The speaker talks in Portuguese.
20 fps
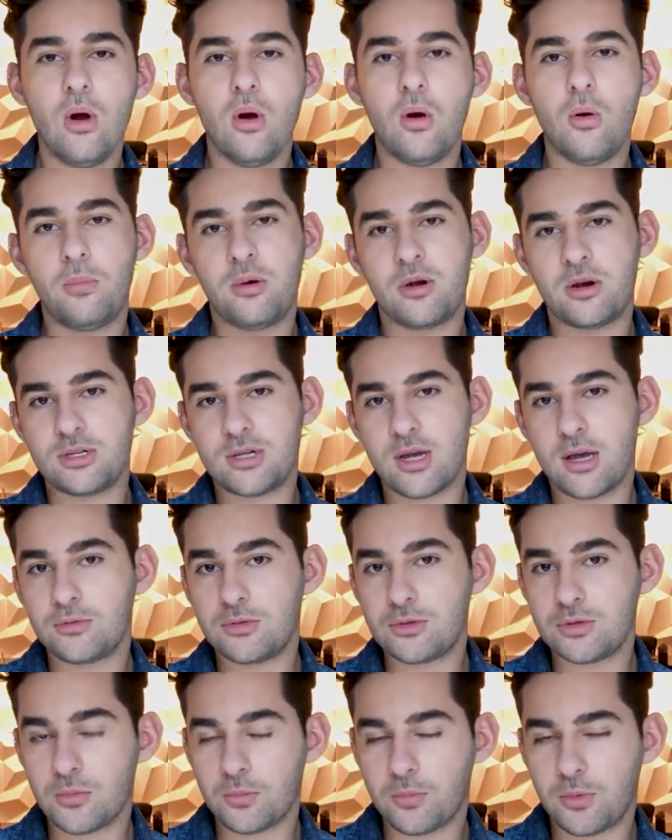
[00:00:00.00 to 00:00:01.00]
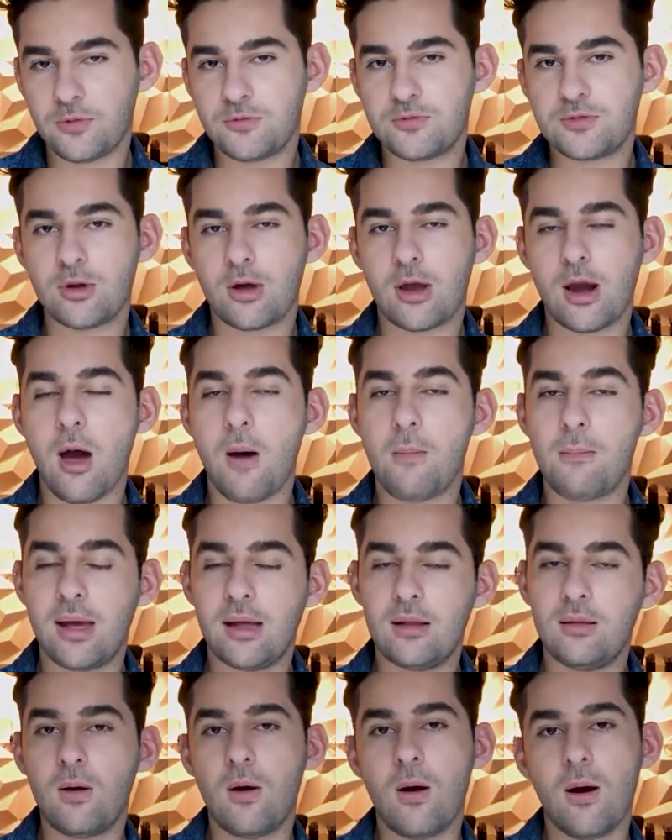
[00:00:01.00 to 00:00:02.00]
um projeto de um profissional
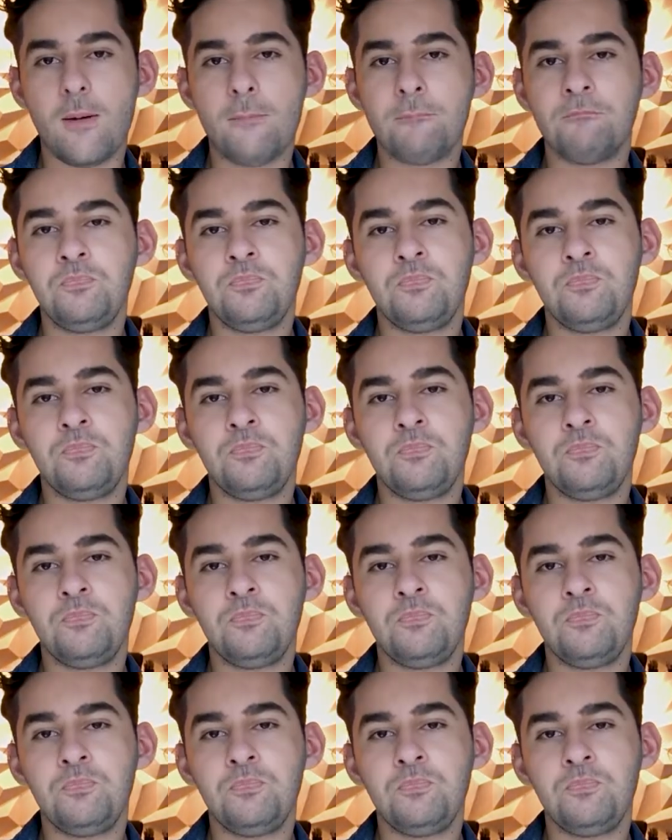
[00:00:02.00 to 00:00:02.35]
melhor